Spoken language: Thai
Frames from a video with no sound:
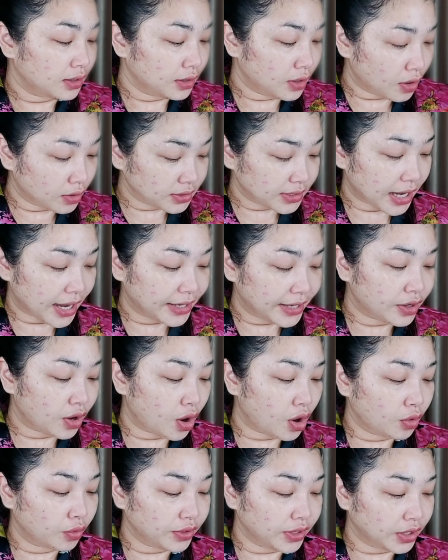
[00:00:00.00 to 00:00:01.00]
ลองใช้น้
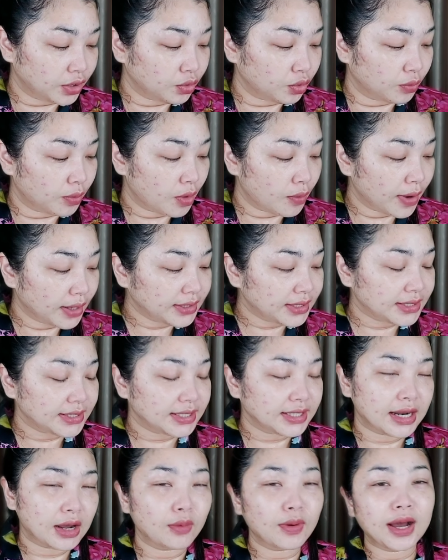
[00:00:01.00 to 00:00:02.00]
องคนนี้ดู เพราะว่าจ
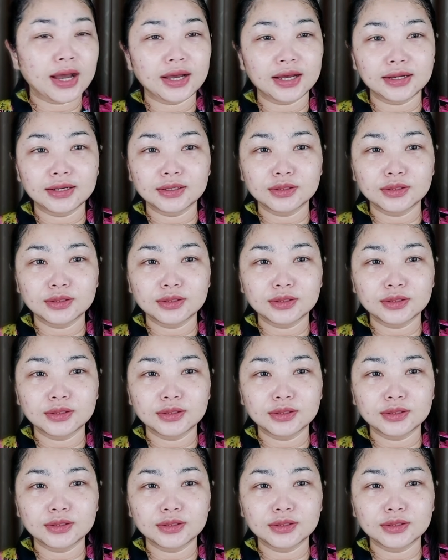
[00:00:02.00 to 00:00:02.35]
ริงๆ แล้วอะ